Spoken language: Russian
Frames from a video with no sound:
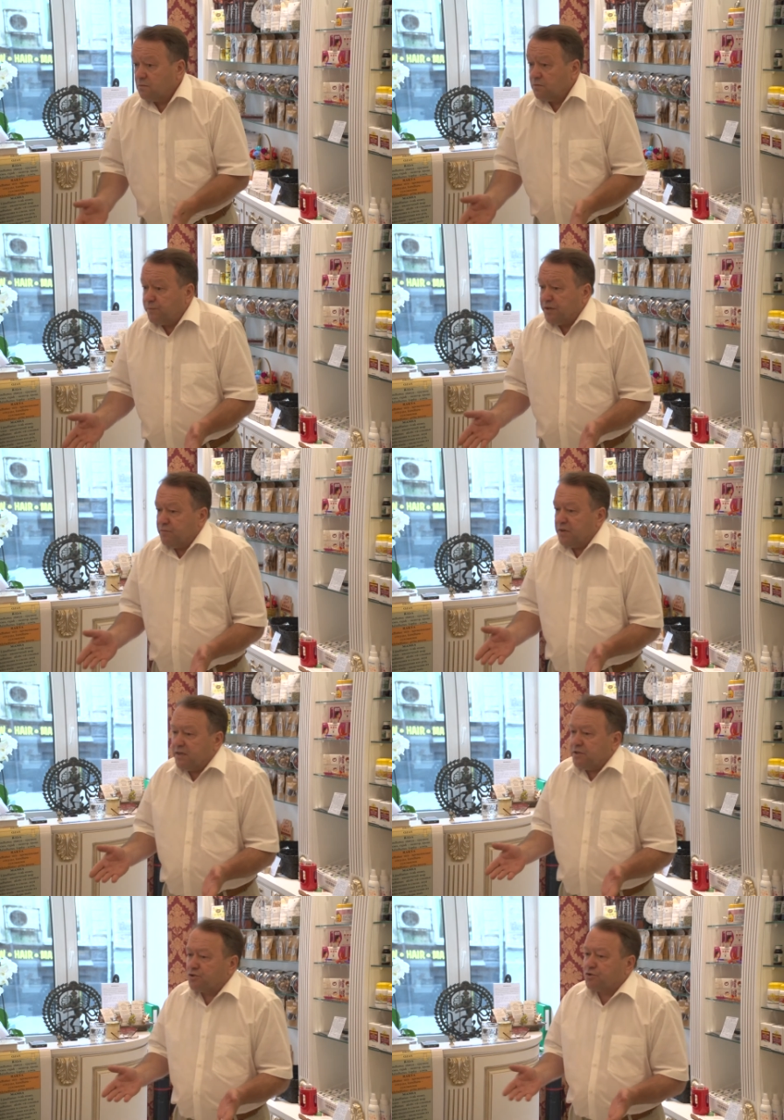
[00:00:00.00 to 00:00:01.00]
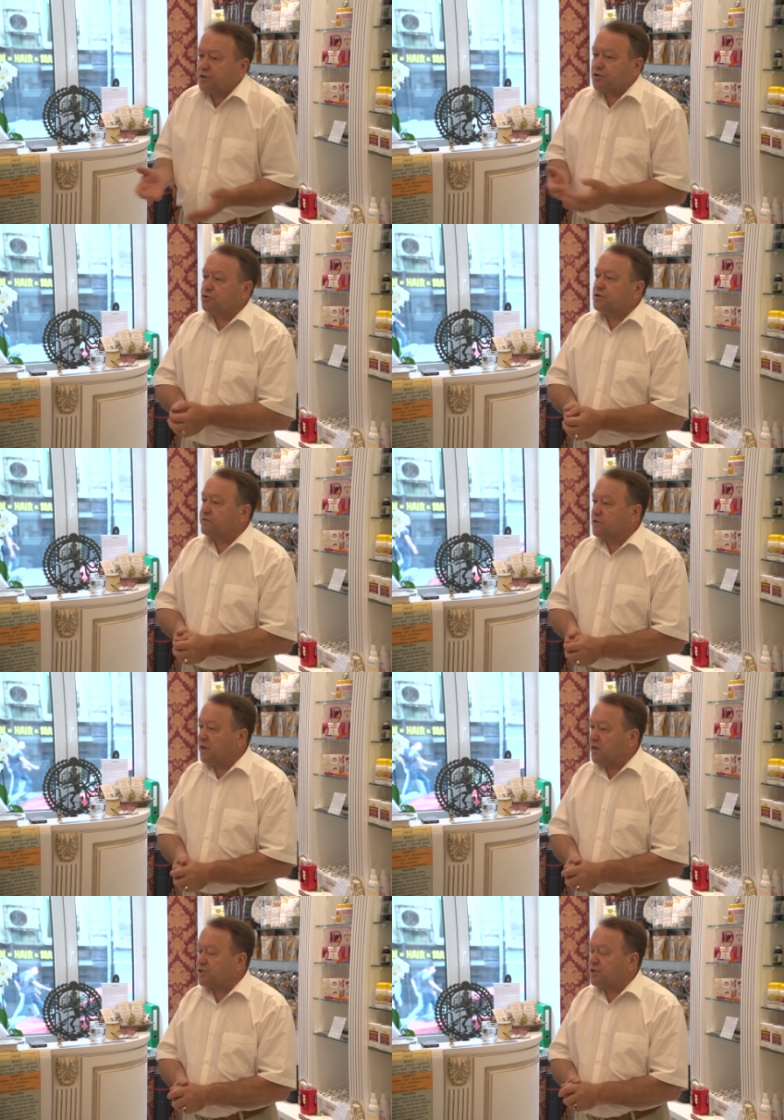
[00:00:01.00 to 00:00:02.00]
вы понимаете, что это что-то
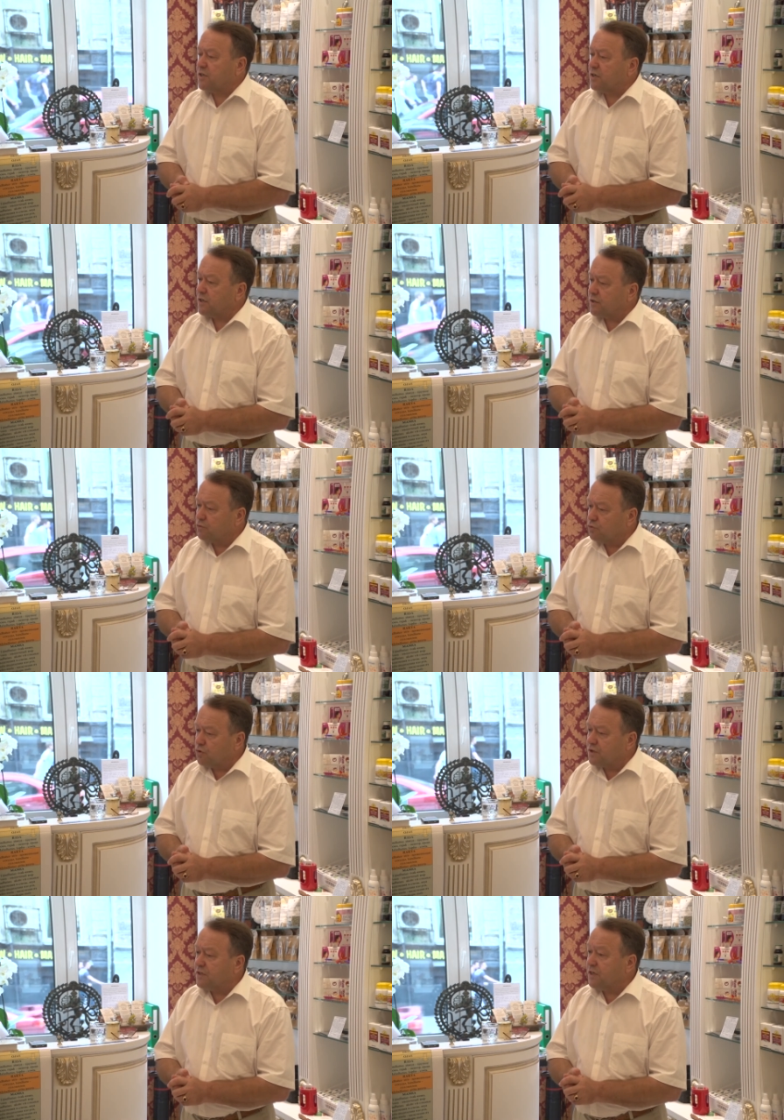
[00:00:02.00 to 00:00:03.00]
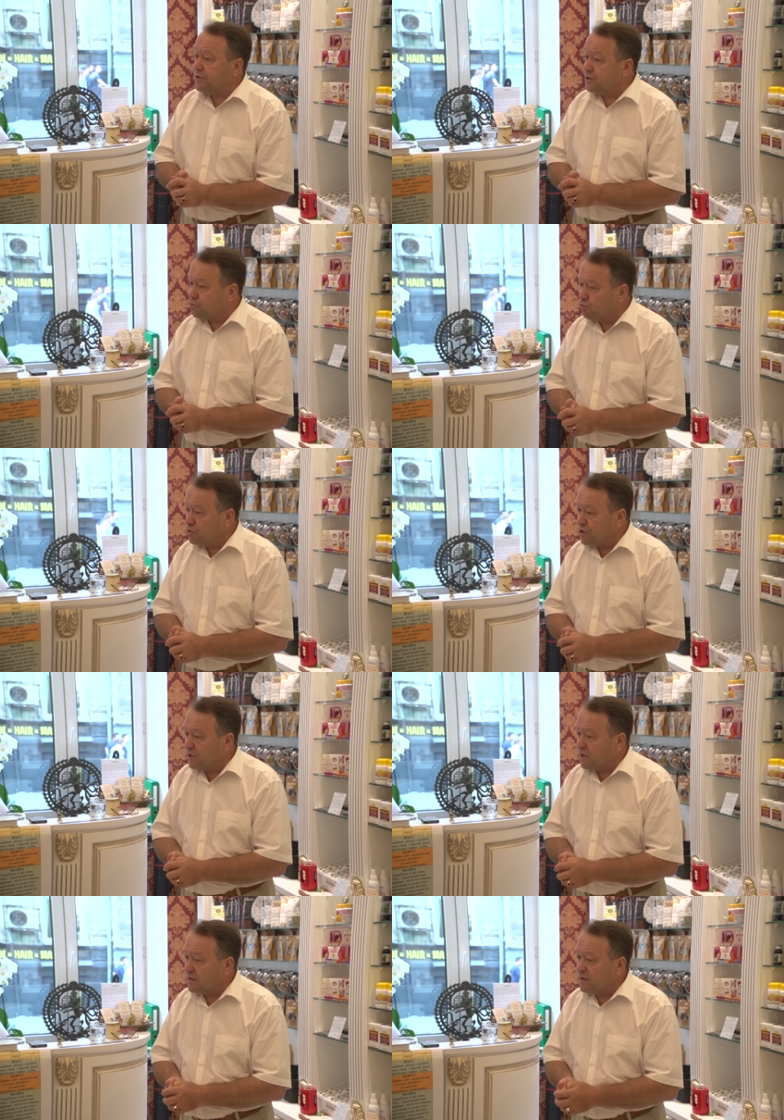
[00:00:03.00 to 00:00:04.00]
влажное, холодное,
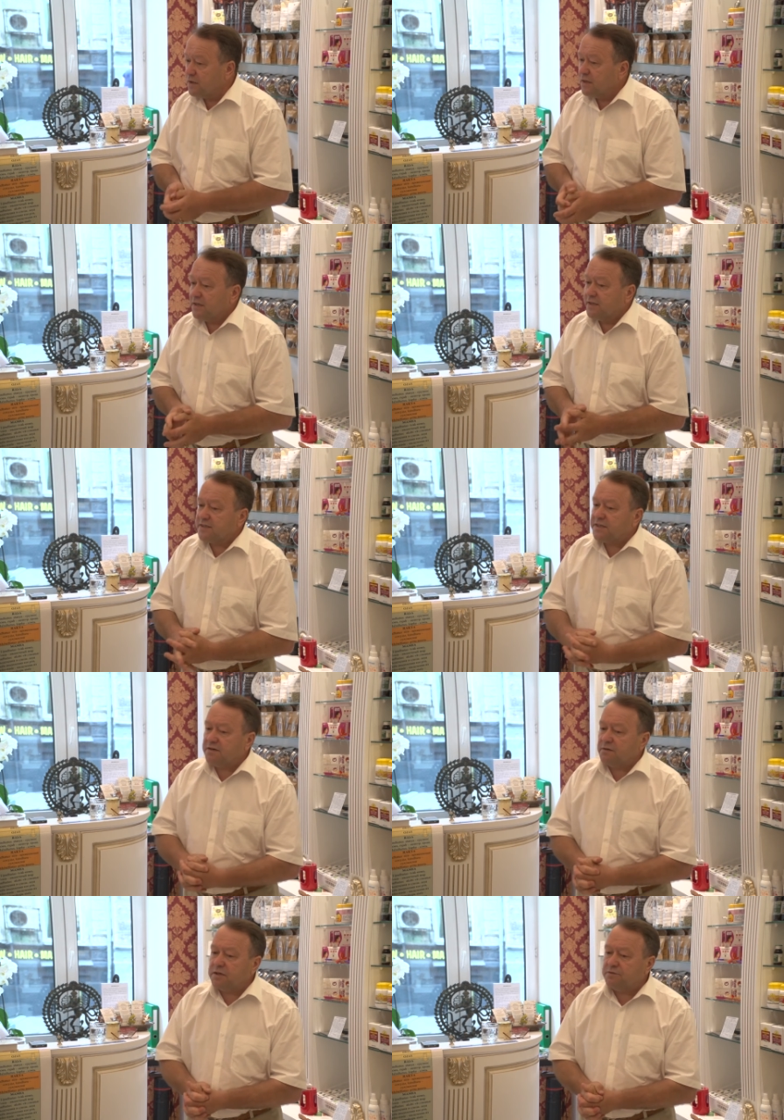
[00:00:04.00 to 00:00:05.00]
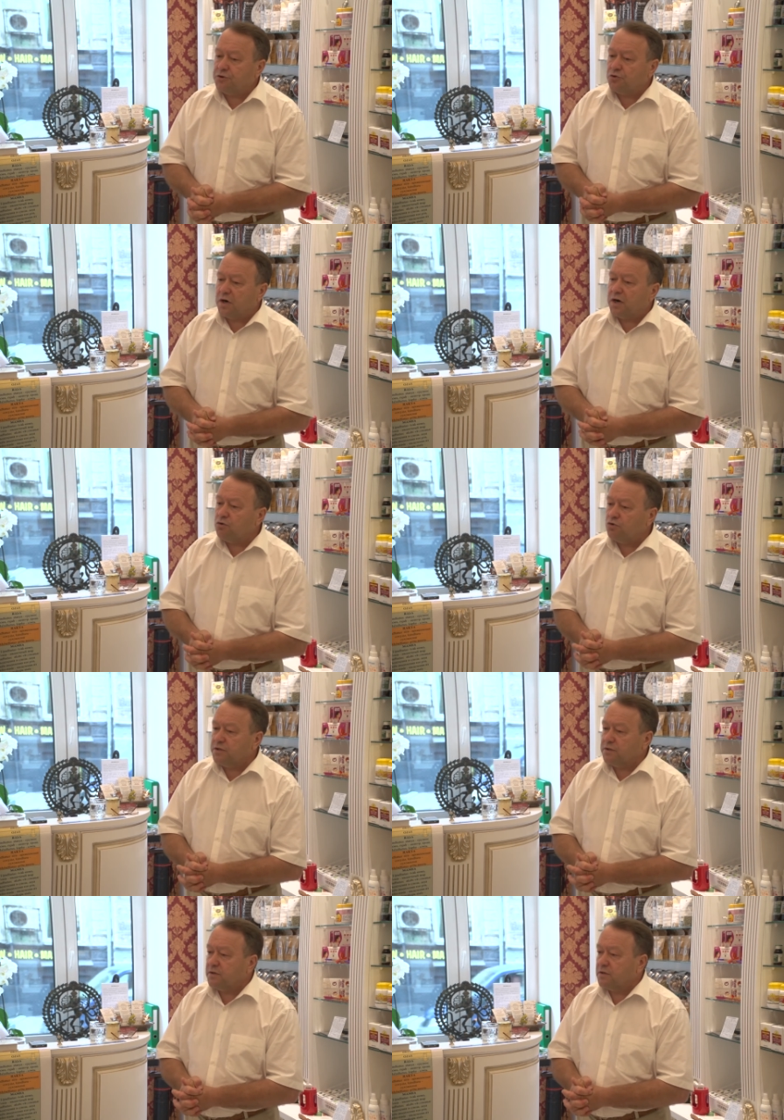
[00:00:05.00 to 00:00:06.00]
текучее – если я вам говорю
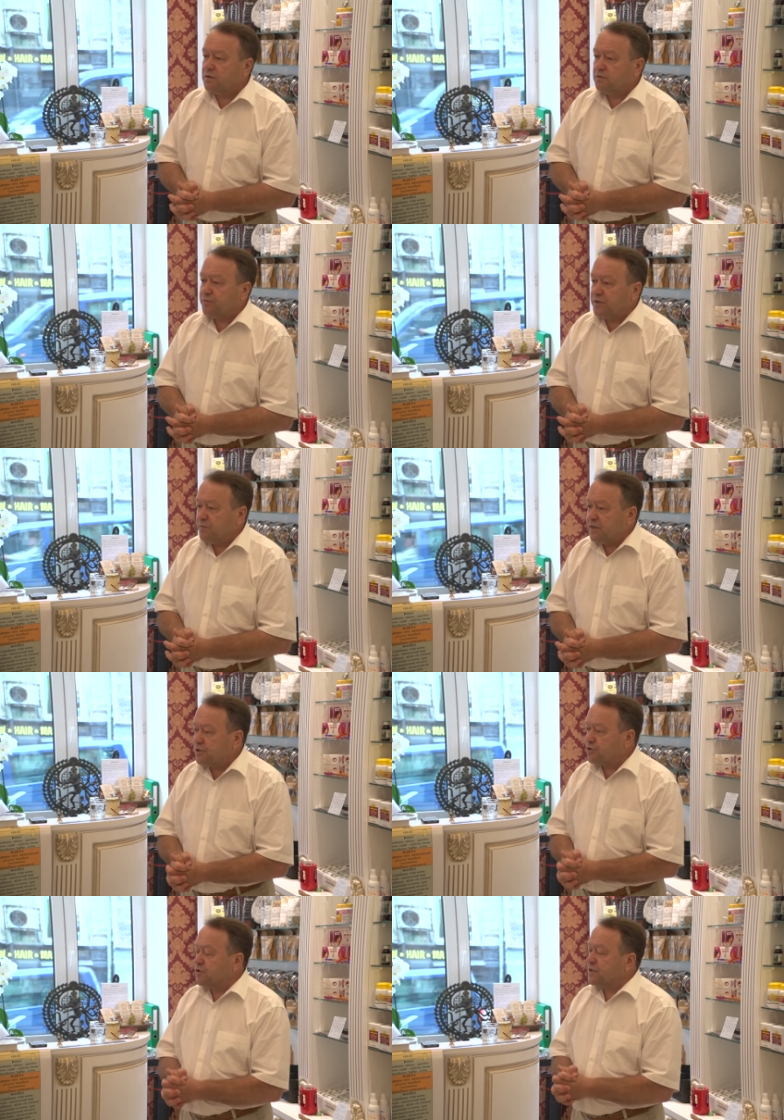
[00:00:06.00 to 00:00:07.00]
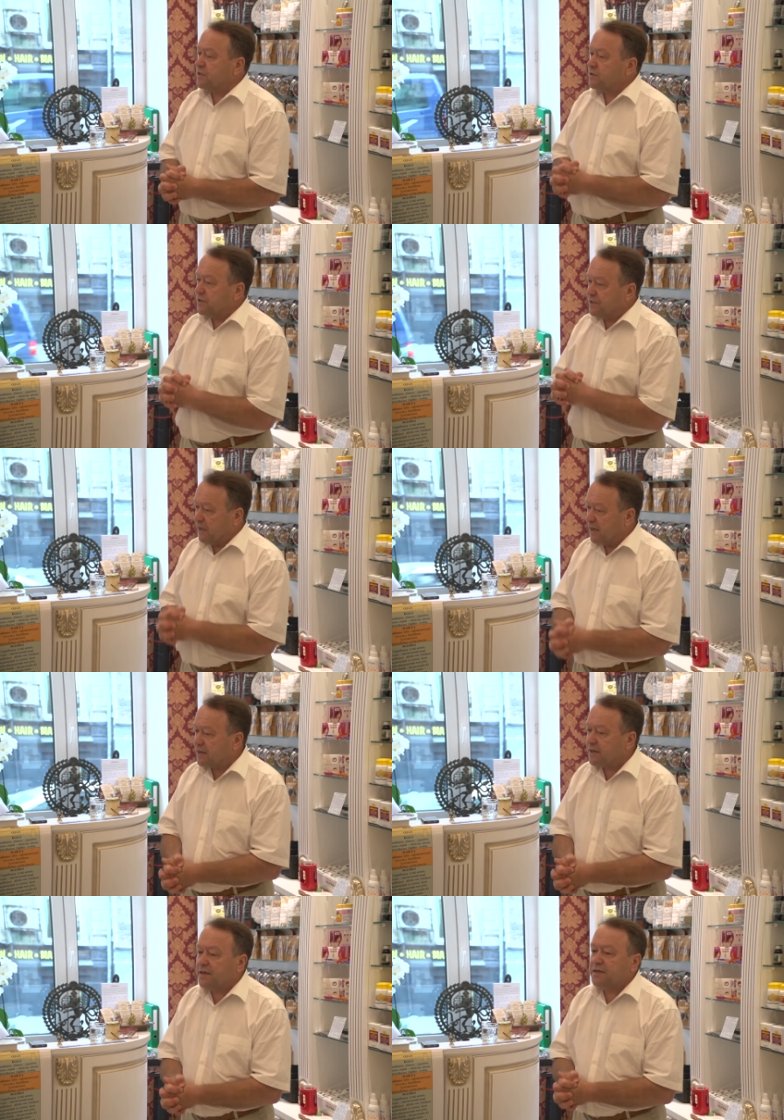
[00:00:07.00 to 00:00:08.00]
огонь, вы понимаете, что это
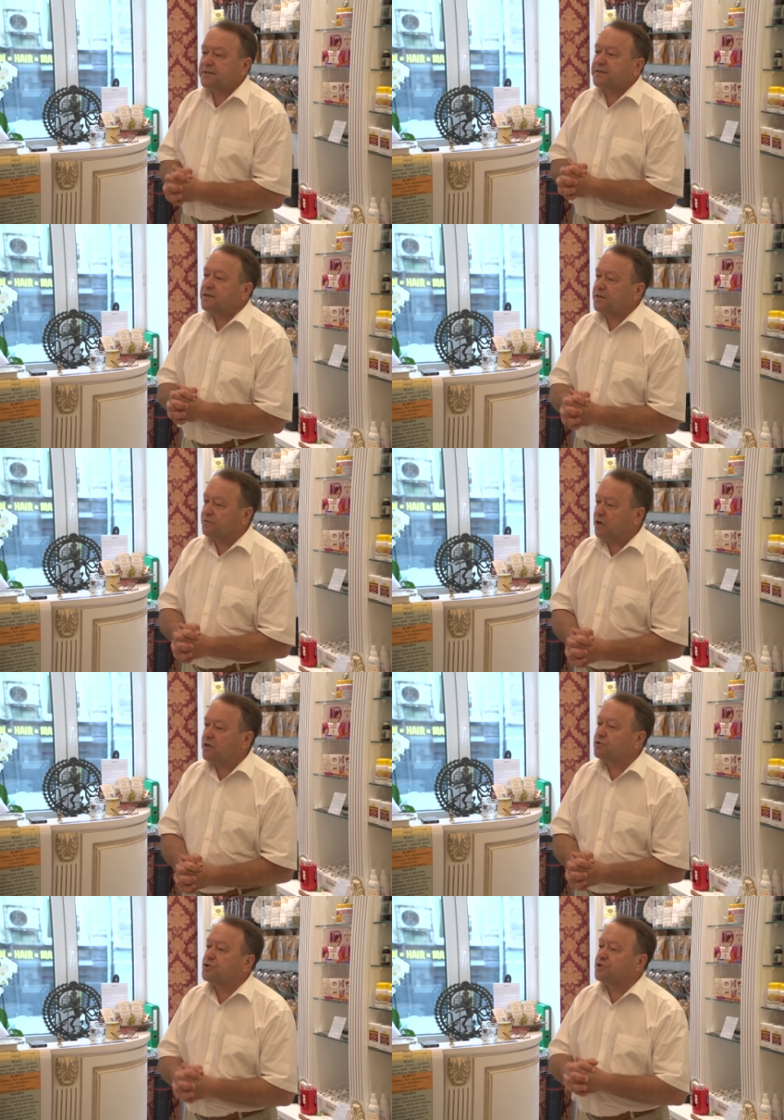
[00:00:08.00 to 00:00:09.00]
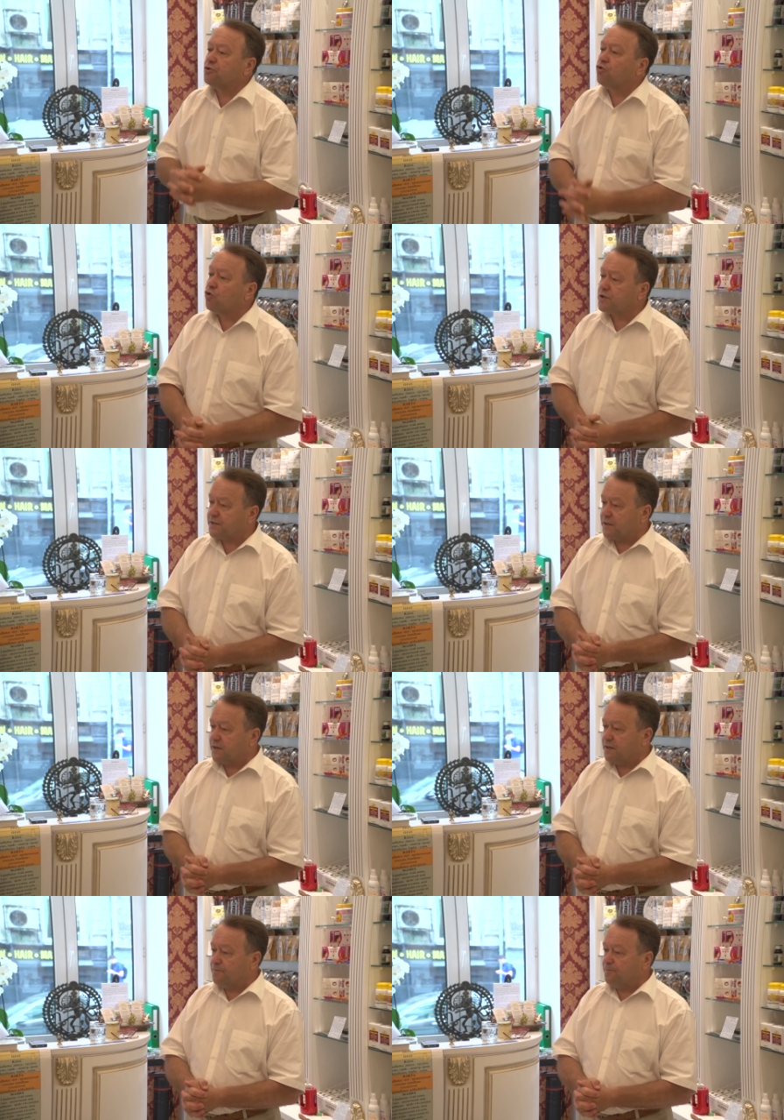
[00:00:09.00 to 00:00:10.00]
яркое, согревающее,
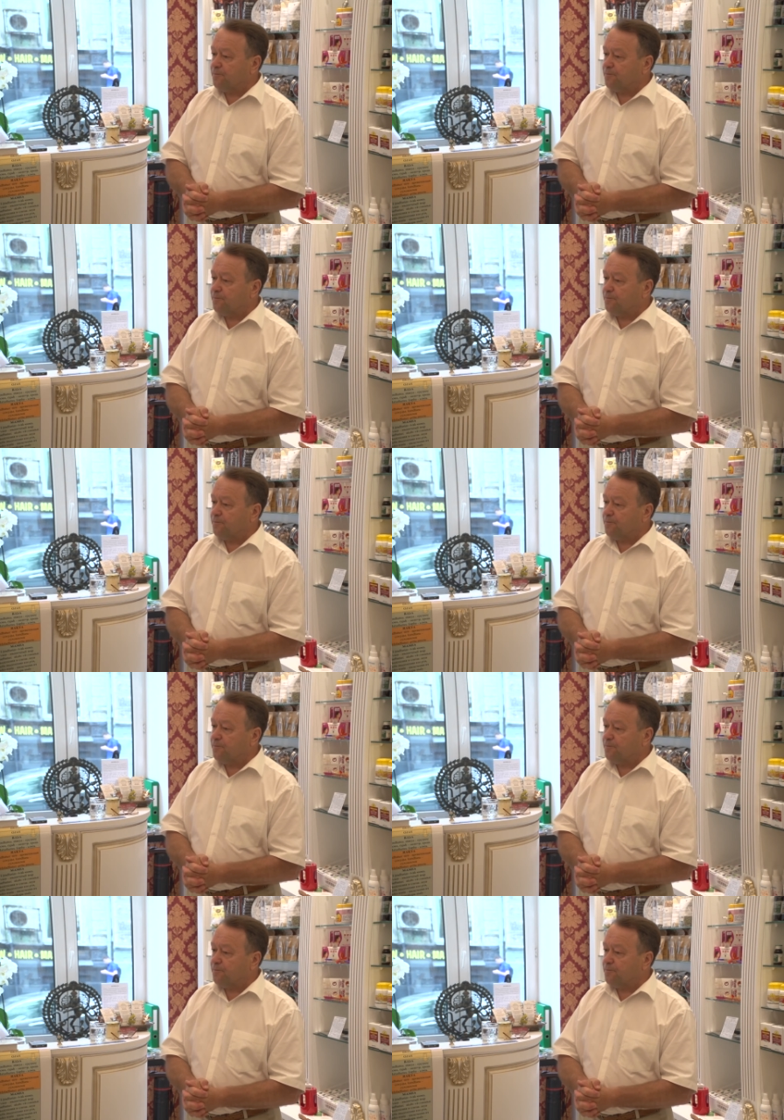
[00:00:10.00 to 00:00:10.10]
острое.